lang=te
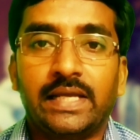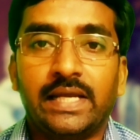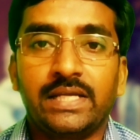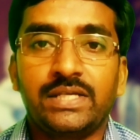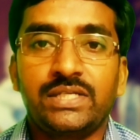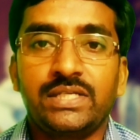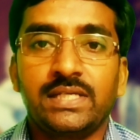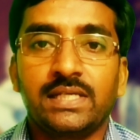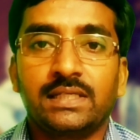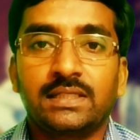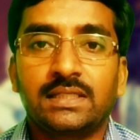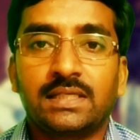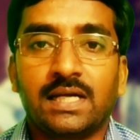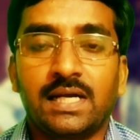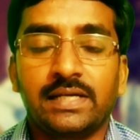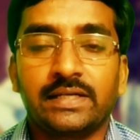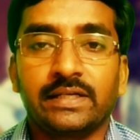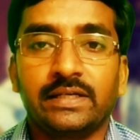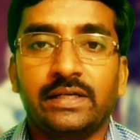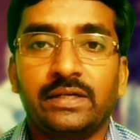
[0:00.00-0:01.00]
ఏషియన్
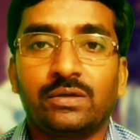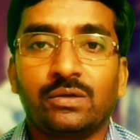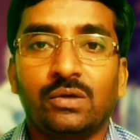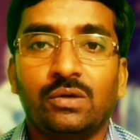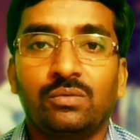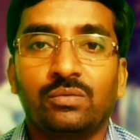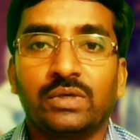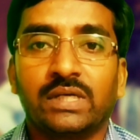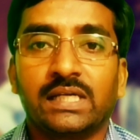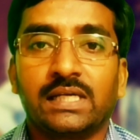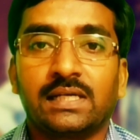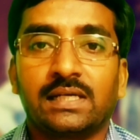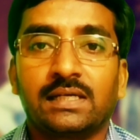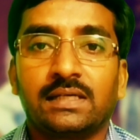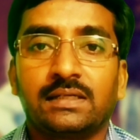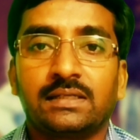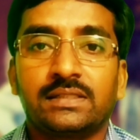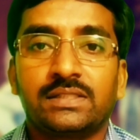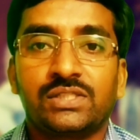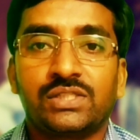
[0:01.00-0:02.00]
కాంటినెంట్లో ఉన్న
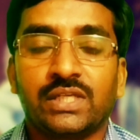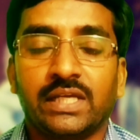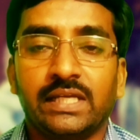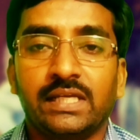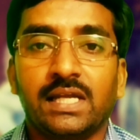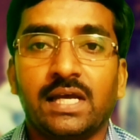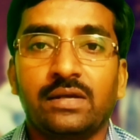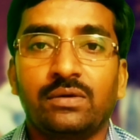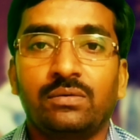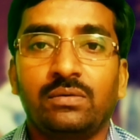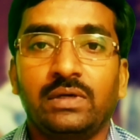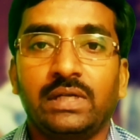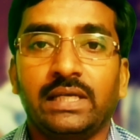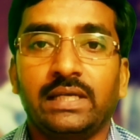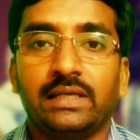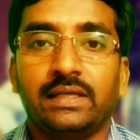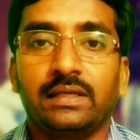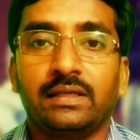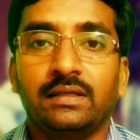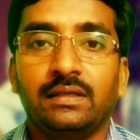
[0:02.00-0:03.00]
చైనా
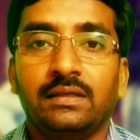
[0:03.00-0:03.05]
నుండి